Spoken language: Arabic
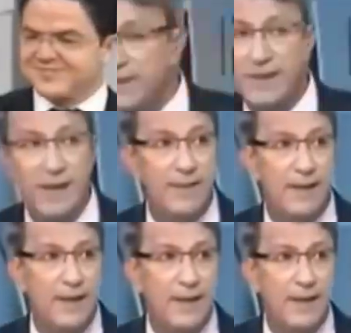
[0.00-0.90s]

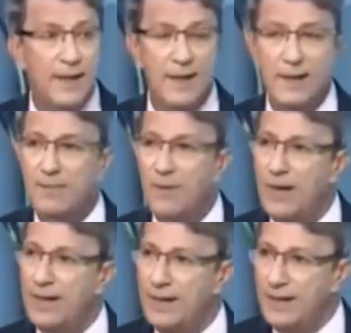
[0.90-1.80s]
نستعمل
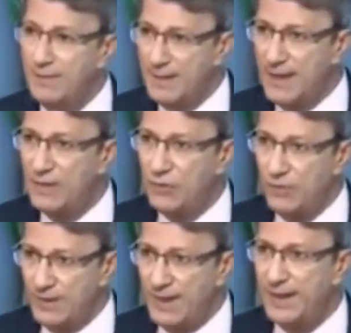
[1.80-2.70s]
الموارد اللي ما
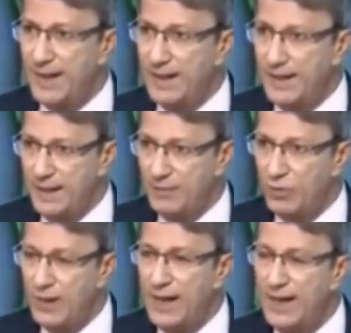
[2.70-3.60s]
زالت ما زالت عندنا
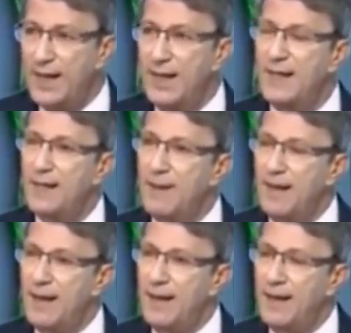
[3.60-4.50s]
الحمد لله اذا
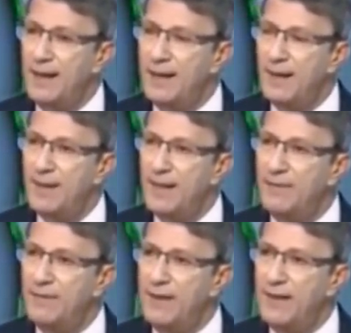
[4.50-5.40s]
ما اذا ما
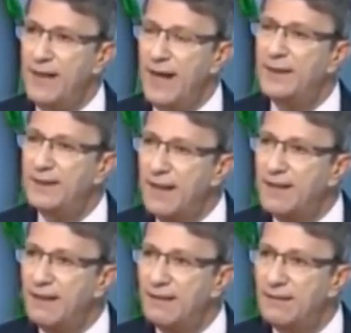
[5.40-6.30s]
كان فيه اعاده
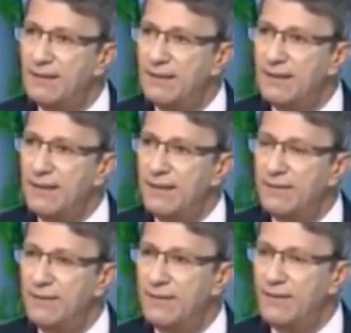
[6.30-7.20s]
نظر في